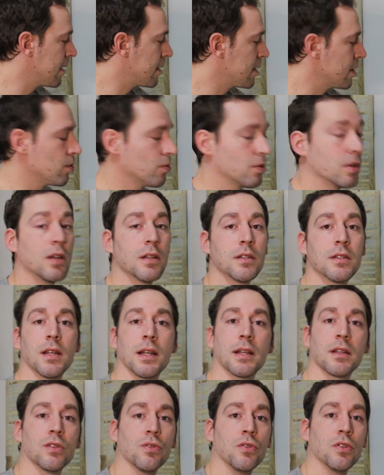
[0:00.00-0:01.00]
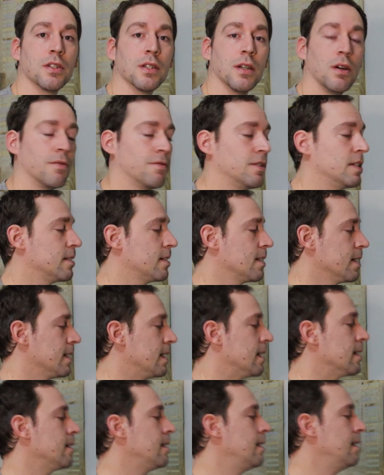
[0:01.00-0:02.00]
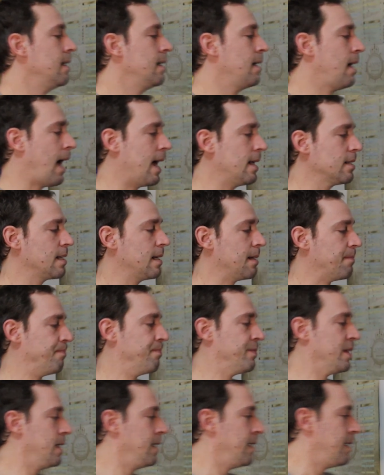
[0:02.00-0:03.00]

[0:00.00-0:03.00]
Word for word: Einrichtung zeige ich euch ja auf diesem Kanal. Also, klar,